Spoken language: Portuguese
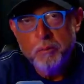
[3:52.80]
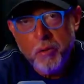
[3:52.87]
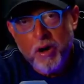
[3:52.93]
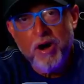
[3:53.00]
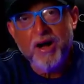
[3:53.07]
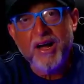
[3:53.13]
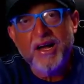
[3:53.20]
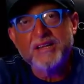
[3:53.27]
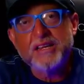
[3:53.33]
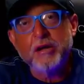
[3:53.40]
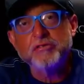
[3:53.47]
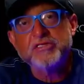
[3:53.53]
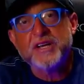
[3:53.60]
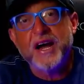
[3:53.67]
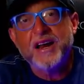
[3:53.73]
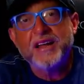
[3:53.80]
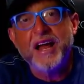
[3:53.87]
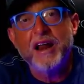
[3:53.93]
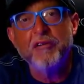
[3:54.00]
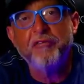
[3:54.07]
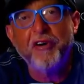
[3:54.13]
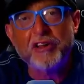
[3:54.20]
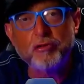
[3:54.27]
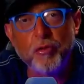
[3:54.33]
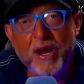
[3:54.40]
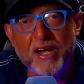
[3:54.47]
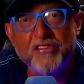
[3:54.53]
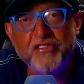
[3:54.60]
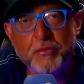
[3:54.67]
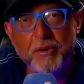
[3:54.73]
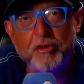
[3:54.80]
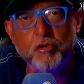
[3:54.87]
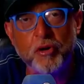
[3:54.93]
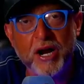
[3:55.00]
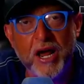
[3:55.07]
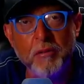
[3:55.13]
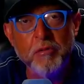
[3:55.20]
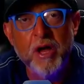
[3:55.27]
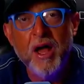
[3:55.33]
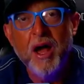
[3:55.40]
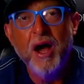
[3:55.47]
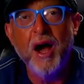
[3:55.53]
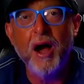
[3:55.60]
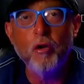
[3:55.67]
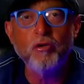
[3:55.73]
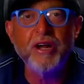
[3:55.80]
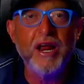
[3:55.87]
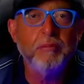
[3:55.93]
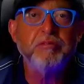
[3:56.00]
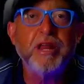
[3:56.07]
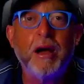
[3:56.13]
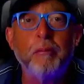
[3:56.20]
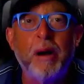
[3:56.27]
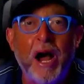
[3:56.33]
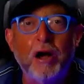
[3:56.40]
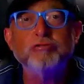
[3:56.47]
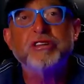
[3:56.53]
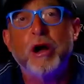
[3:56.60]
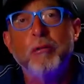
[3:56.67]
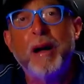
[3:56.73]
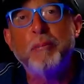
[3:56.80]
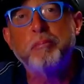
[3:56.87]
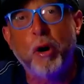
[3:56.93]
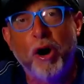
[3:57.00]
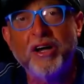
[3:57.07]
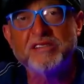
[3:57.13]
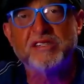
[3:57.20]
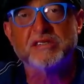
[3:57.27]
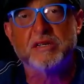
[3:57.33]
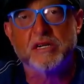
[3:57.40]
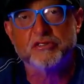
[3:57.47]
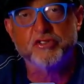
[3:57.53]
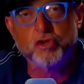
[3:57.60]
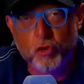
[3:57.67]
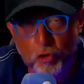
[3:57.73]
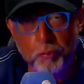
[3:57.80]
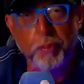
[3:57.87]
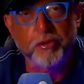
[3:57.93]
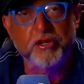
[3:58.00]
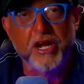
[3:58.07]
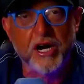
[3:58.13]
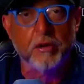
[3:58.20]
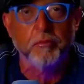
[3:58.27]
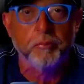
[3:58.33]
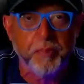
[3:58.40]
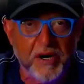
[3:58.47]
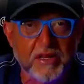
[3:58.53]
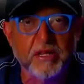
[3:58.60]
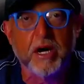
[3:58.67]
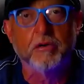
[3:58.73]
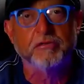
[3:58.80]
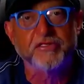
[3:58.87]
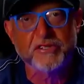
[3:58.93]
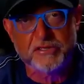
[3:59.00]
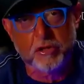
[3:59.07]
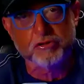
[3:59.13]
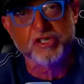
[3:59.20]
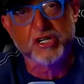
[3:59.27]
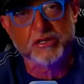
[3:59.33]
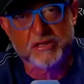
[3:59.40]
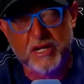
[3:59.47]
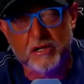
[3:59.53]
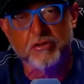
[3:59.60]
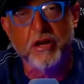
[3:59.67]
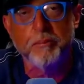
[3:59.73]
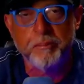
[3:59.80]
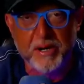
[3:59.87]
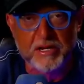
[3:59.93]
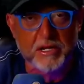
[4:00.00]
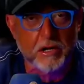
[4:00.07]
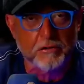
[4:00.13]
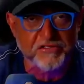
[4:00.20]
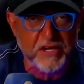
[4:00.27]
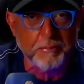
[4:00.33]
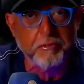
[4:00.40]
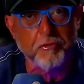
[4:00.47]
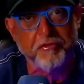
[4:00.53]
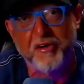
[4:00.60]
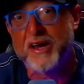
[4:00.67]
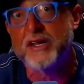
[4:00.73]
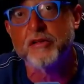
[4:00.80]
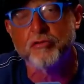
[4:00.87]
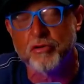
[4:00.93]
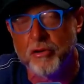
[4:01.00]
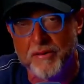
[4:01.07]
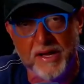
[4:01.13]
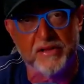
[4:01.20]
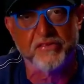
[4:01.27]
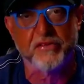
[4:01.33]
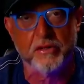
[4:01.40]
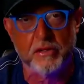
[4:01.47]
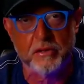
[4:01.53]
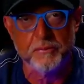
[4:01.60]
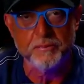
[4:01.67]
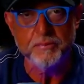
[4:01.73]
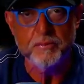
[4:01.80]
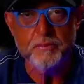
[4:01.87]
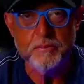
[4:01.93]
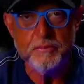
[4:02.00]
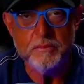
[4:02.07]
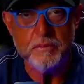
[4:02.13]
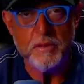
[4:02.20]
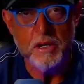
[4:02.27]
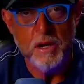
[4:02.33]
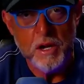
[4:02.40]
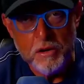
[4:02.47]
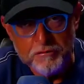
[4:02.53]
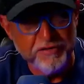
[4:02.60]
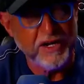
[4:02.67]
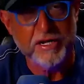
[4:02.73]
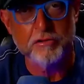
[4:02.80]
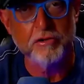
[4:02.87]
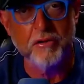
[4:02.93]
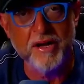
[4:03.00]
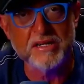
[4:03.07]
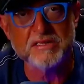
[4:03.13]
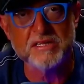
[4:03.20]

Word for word: Porra, aí tem uns caras que querem faturar em cima do Grêmio. Ah, o Grêmio tá mal, tá uma bosta. Desculpa o termo, perdão. Vocês estão jantando aí, perdão. Sabe que o Farido não é assim. Farido não é